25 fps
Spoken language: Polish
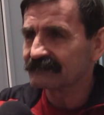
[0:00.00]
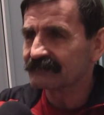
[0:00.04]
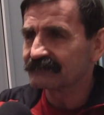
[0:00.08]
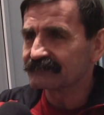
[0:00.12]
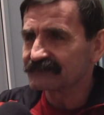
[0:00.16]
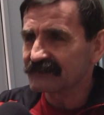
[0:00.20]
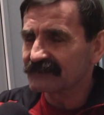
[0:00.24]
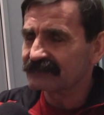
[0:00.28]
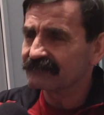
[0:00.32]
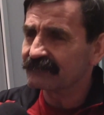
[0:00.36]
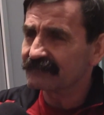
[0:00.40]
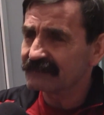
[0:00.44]

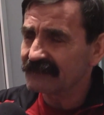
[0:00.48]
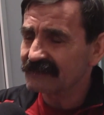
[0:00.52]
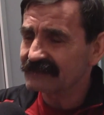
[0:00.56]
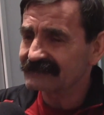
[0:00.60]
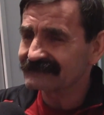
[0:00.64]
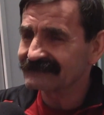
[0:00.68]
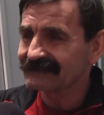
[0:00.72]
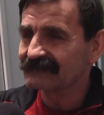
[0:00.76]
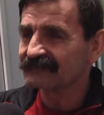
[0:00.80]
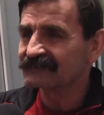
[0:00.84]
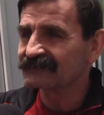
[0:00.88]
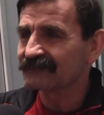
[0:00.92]
przed
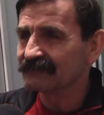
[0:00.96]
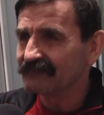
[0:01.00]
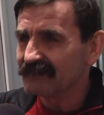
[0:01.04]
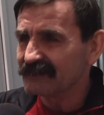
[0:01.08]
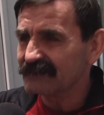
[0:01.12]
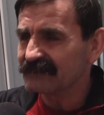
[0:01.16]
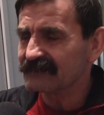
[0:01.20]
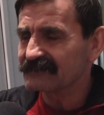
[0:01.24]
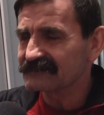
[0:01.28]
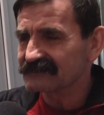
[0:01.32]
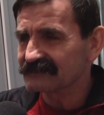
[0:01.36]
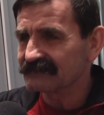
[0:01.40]
wyjazdem, że my
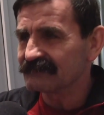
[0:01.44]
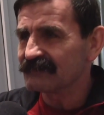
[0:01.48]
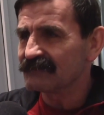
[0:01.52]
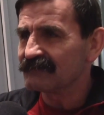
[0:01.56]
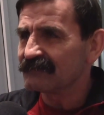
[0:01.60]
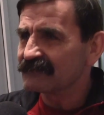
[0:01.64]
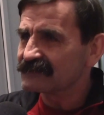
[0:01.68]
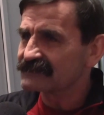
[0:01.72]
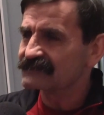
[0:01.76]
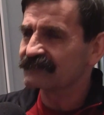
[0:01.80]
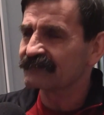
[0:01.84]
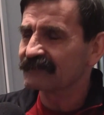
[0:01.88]
jedziemy
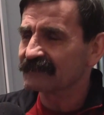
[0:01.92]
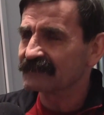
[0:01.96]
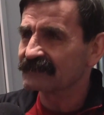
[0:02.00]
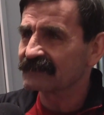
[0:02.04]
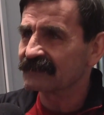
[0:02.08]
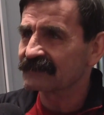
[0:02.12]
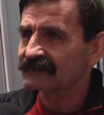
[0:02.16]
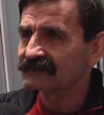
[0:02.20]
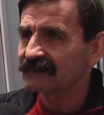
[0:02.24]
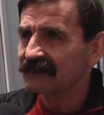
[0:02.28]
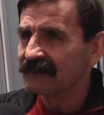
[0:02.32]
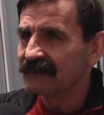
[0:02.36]
mecz wygrać.
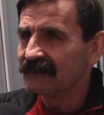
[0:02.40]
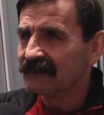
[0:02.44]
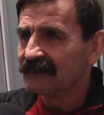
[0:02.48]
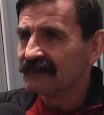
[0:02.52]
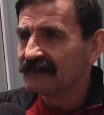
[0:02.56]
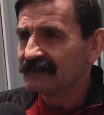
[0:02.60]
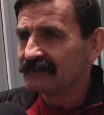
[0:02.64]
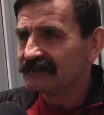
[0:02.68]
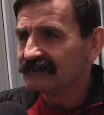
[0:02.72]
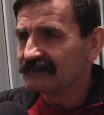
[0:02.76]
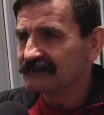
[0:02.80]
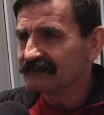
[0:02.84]

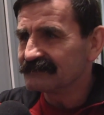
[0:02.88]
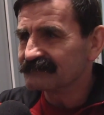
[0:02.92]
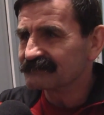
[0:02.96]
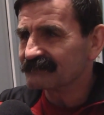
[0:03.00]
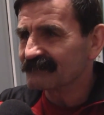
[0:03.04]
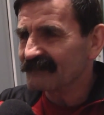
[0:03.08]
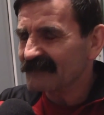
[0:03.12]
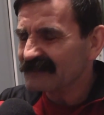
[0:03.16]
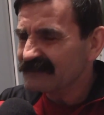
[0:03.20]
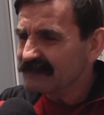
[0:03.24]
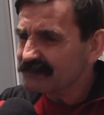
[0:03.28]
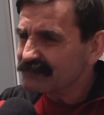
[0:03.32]
I,
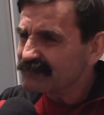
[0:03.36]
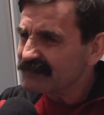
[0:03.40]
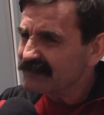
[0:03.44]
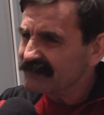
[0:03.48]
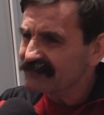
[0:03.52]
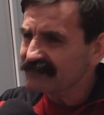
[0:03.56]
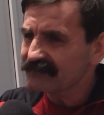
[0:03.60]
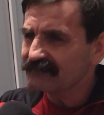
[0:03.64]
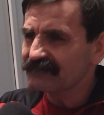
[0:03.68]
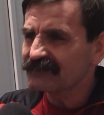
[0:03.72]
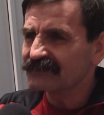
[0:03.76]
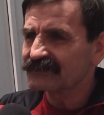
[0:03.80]
i prawie
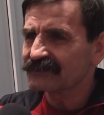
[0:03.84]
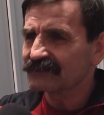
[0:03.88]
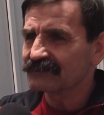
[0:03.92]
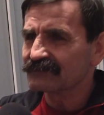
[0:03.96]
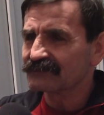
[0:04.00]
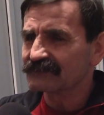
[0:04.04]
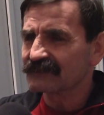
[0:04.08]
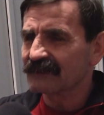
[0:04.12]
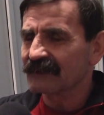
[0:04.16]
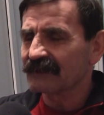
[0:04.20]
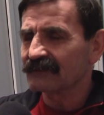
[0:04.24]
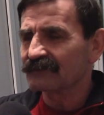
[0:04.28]
mi się
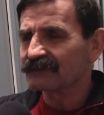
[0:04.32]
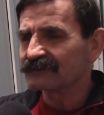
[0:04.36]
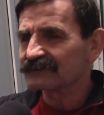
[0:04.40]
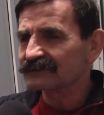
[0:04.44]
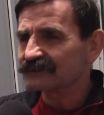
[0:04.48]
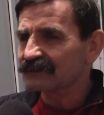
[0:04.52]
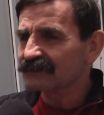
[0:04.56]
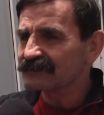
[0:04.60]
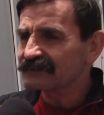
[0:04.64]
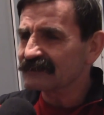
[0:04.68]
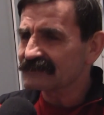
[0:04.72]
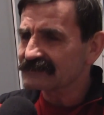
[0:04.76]
udało.
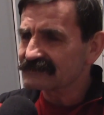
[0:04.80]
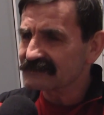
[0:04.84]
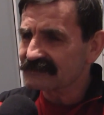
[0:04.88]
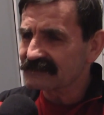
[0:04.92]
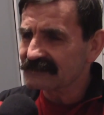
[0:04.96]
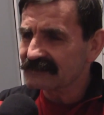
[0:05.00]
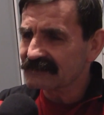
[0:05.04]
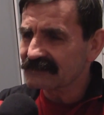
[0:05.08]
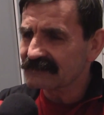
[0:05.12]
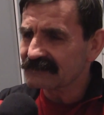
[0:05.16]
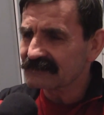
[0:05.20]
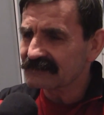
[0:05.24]
Szkoda,
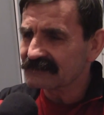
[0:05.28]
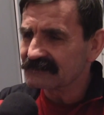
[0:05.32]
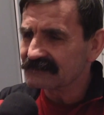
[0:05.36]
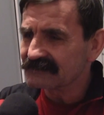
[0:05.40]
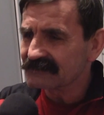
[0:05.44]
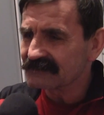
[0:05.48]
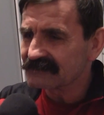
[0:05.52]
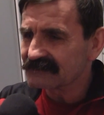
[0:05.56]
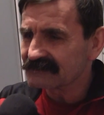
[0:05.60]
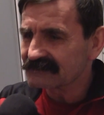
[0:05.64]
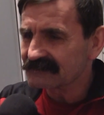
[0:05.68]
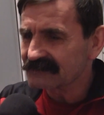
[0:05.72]
że,
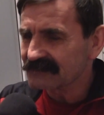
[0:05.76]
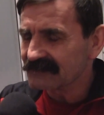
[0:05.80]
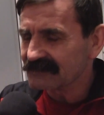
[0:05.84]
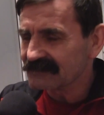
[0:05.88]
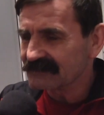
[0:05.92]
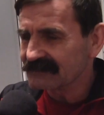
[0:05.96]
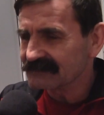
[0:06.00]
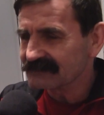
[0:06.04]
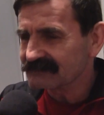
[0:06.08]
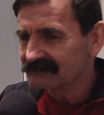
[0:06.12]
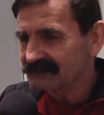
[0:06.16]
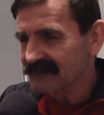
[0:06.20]
że
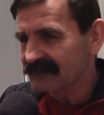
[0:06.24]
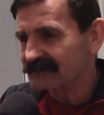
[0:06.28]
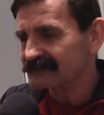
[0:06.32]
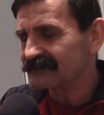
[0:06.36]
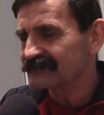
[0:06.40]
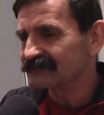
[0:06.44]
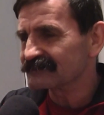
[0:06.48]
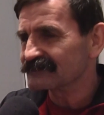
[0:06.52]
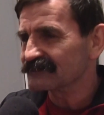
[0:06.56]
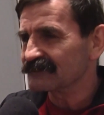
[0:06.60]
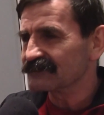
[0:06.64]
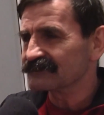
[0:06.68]
tak się
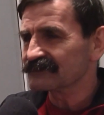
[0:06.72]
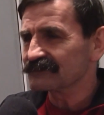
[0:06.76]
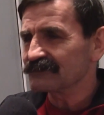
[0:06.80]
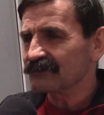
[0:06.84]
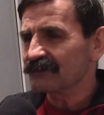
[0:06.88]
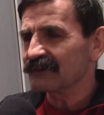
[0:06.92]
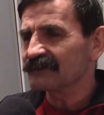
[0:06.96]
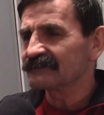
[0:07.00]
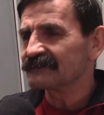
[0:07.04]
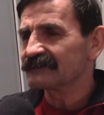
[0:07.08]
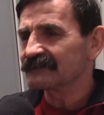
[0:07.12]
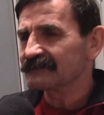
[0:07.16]
skończyło, a
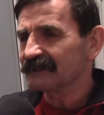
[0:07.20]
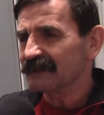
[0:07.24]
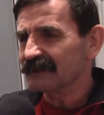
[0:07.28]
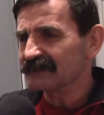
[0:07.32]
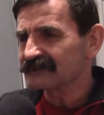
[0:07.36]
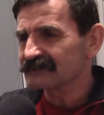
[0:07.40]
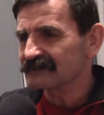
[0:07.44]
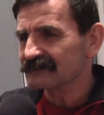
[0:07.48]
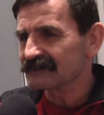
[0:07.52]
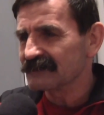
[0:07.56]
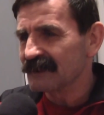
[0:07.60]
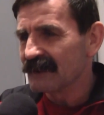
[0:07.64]
nie
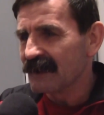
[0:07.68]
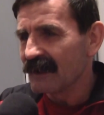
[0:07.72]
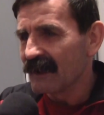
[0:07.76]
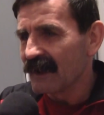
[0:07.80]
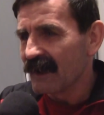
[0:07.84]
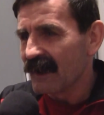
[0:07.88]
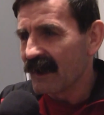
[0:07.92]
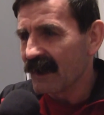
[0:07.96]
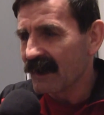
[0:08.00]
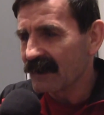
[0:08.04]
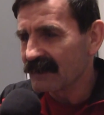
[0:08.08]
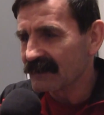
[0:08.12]
inaczej
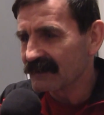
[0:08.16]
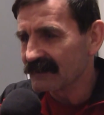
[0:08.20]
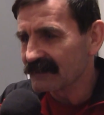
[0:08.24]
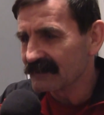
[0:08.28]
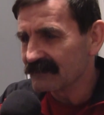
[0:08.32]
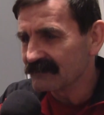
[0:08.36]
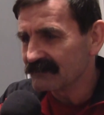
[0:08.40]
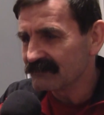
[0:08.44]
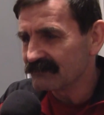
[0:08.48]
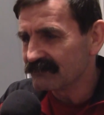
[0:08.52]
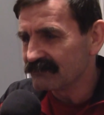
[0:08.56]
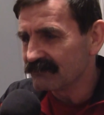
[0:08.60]
ale
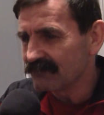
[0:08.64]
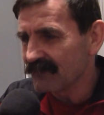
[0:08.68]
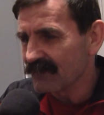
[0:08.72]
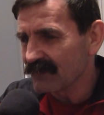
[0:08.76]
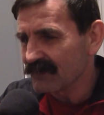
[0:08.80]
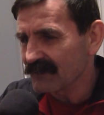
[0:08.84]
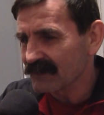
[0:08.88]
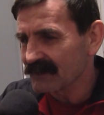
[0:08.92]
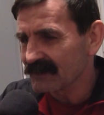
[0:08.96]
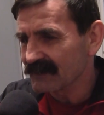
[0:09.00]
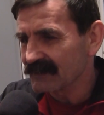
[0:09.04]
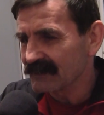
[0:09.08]

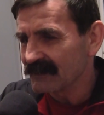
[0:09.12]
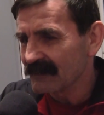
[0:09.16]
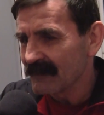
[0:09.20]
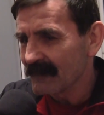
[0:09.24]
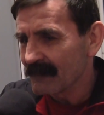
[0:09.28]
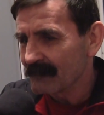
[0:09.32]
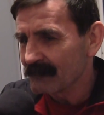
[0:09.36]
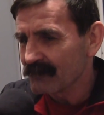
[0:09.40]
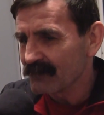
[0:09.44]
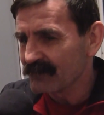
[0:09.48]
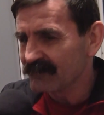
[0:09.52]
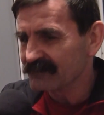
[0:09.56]
mogę
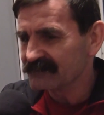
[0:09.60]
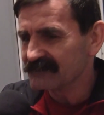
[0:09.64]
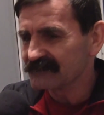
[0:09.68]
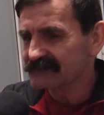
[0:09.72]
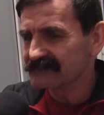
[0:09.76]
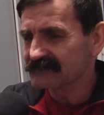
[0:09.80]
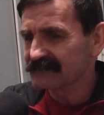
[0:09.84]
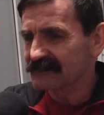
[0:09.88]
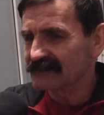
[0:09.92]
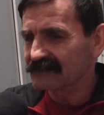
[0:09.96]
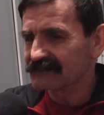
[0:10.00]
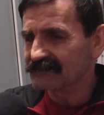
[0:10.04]
powiedzieć
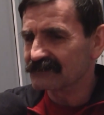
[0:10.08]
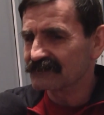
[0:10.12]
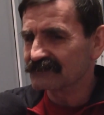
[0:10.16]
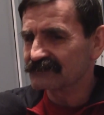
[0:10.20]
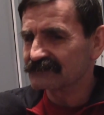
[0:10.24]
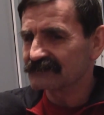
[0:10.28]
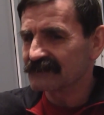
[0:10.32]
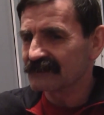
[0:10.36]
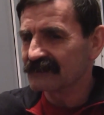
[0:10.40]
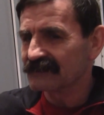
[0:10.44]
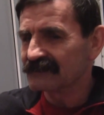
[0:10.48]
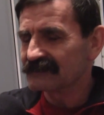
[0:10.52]
jedno,
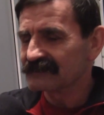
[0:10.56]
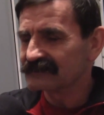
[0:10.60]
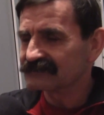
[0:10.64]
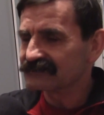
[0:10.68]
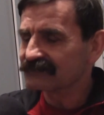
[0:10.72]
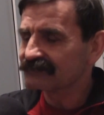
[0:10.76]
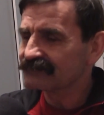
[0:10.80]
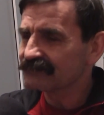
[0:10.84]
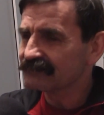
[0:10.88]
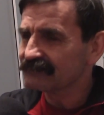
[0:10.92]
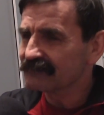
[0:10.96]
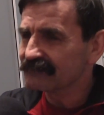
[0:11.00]
że
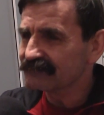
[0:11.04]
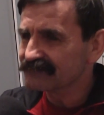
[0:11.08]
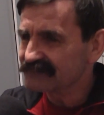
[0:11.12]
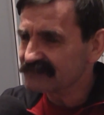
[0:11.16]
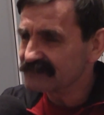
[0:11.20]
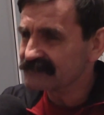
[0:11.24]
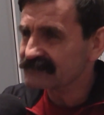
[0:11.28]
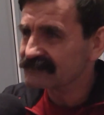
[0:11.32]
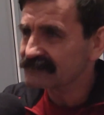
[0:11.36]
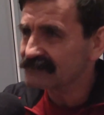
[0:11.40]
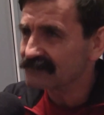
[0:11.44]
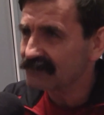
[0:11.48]
zrobimy
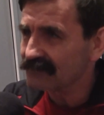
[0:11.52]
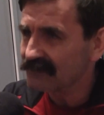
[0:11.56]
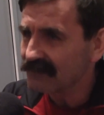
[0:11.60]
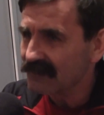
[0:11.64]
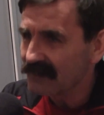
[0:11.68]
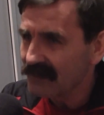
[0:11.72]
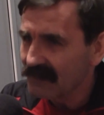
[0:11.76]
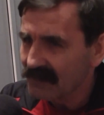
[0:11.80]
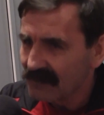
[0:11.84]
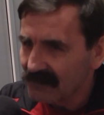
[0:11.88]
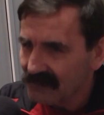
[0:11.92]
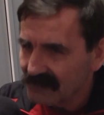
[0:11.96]
wszystko,
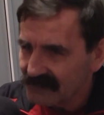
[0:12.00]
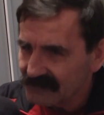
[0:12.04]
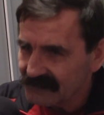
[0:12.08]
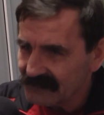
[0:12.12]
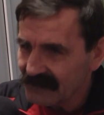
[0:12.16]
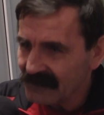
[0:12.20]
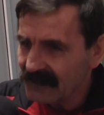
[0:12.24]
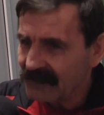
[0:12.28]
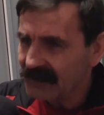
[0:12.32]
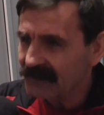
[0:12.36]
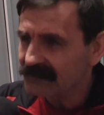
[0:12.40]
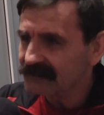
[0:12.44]

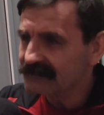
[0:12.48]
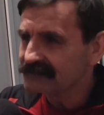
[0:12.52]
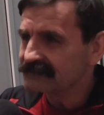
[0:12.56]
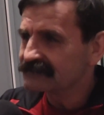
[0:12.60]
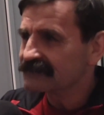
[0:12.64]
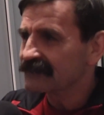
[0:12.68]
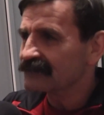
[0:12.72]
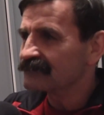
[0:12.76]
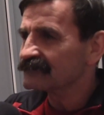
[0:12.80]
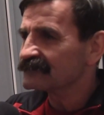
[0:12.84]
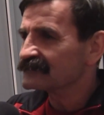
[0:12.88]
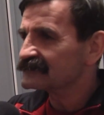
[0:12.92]
ja i
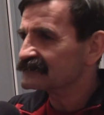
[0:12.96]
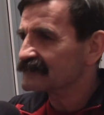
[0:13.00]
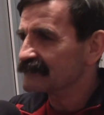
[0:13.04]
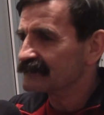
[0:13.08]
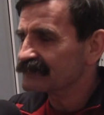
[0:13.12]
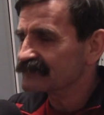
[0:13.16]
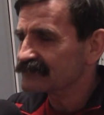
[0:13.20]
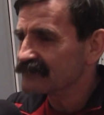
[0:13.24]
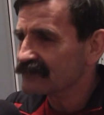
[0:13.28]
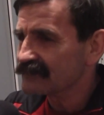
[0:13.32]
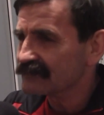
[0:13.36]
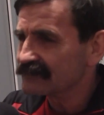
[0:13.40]
cały sztab
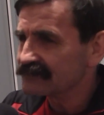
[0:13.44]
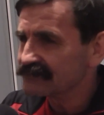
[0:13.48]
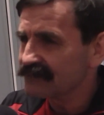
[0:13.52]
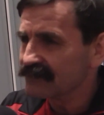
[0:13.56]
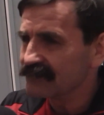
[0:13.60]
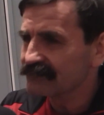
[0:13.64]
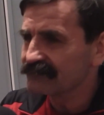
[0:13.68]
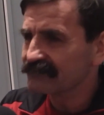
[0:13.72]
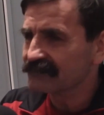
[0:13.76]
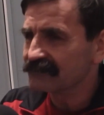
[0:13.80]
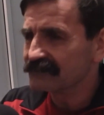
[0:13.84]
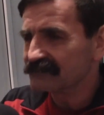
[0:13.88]

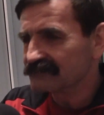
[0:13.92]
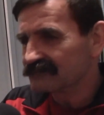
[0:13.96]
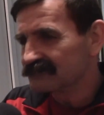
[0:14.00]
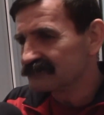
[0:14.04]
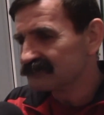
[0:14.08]
szkoleniowy,